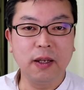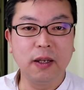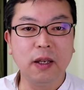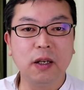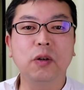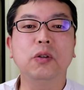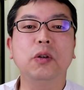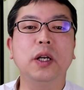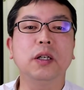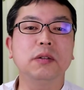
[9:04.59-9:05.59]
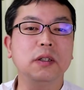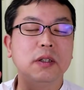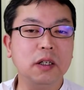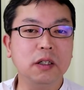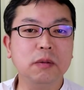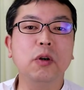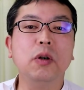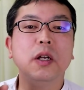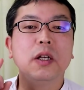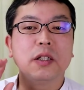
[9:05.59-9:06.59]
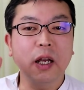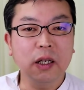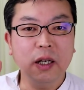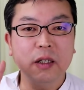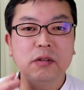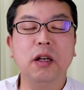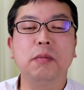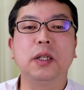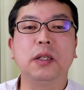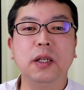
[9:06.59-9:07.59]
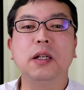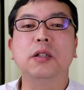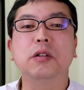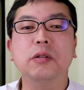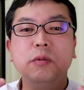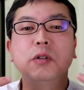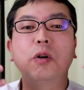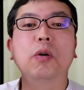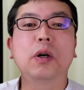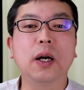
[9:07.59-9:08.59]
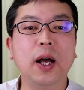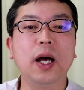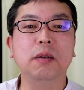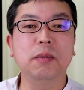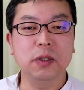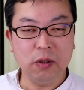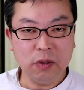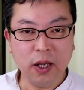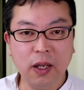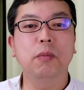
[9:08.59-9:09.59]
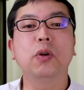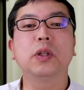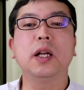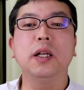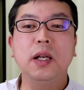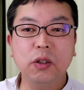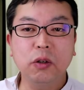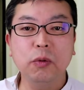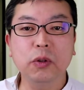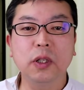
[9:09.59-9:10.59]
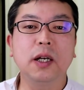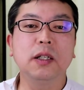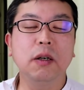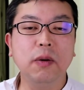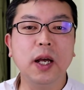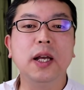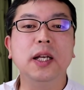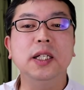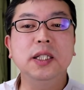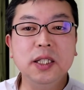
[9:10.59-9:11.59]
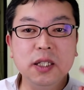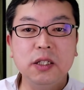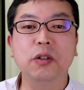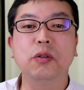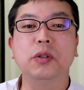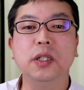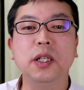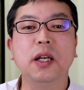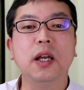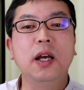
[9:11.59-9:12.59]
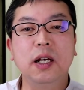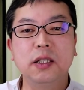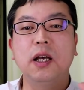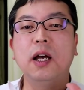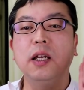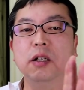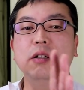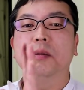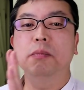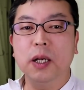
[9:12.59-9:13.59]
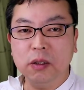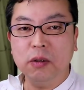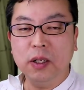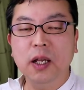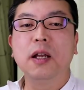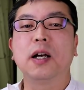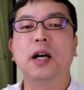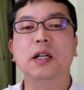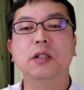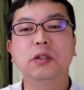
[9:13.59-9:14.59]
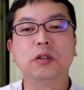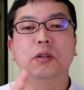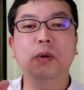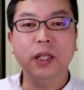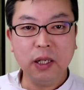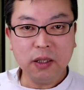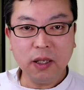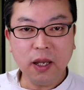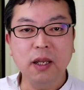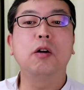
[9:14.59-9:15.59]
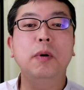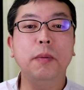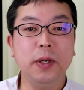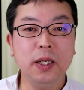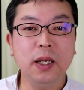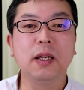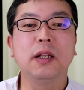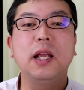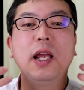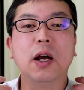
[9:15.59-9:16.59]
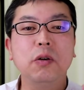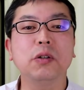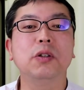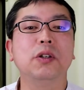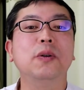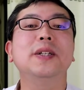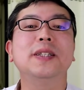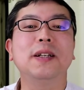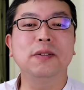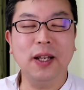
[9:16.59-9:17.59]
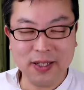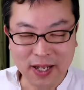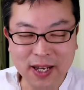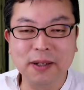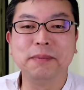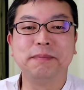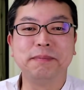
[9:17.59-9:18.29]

い。このエクササイズも3回ぐらいまでで十分効果がありますので、物足りないと思った方は1日のうちに朝昼晩とかね、回数を分けてこまめにケアをするようにしてください。